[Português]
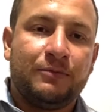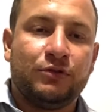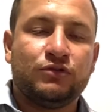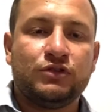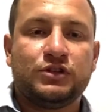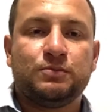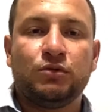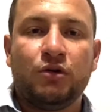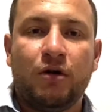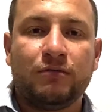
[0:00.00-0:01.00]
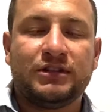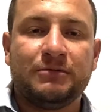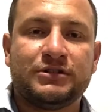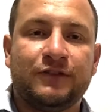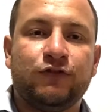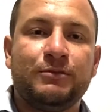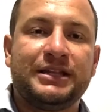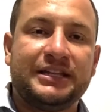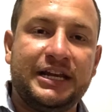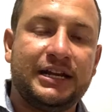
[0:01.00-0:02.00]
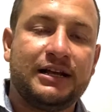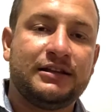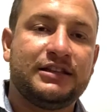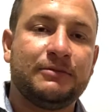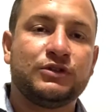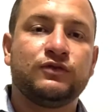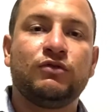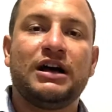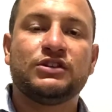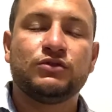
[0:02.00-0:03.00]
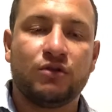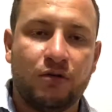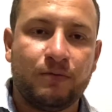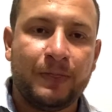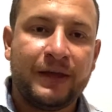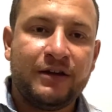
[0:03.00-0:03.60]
Produtos Puron, temos a Flumetrina, temos Fluazuron,